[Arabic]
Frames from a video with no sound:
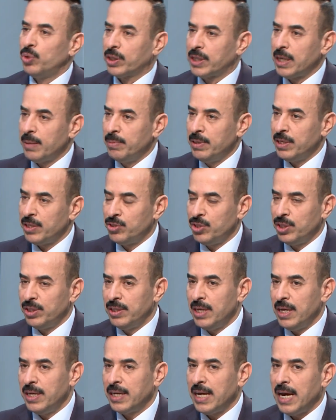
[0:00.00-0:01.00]
كبير
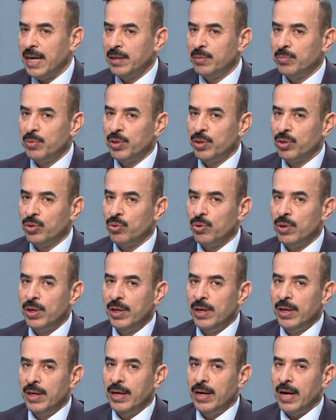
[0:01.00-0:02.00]
جدا يعني منذ
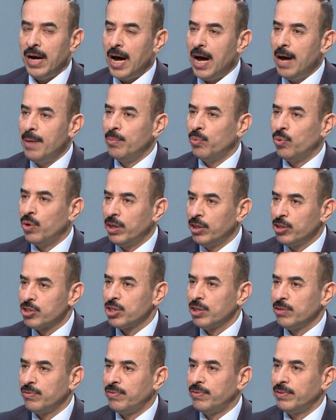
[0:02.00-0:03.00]
عام
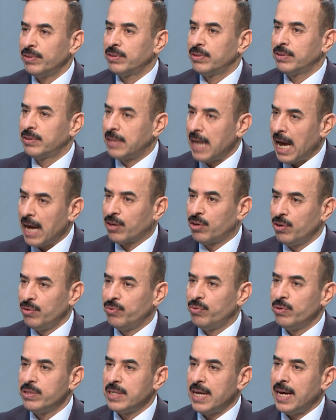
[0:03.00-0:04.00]
ونصف
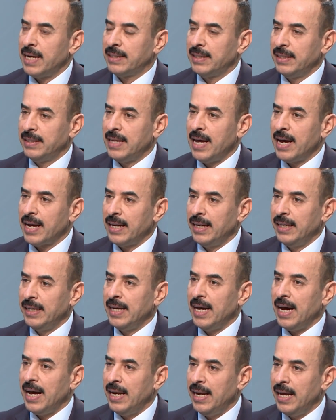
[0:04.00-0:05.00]
تعكف وزارة
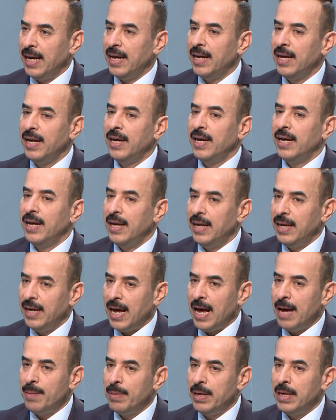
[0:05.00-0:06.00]
الداخلية على
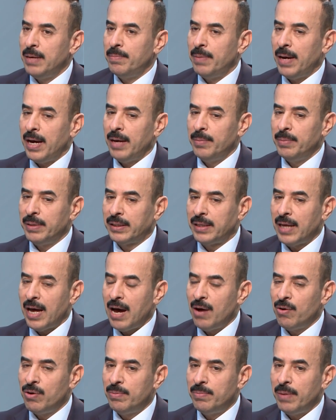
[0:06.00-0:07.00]
العمل مع
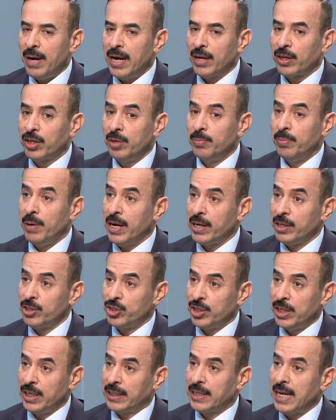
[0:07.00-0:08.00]
بالتعاون مع كبار
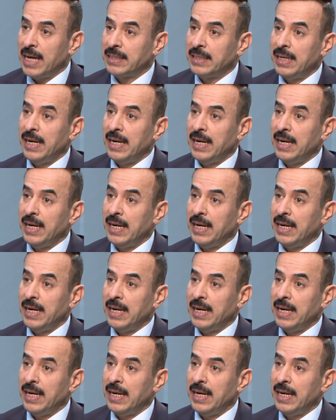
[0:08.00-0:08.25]
الشركات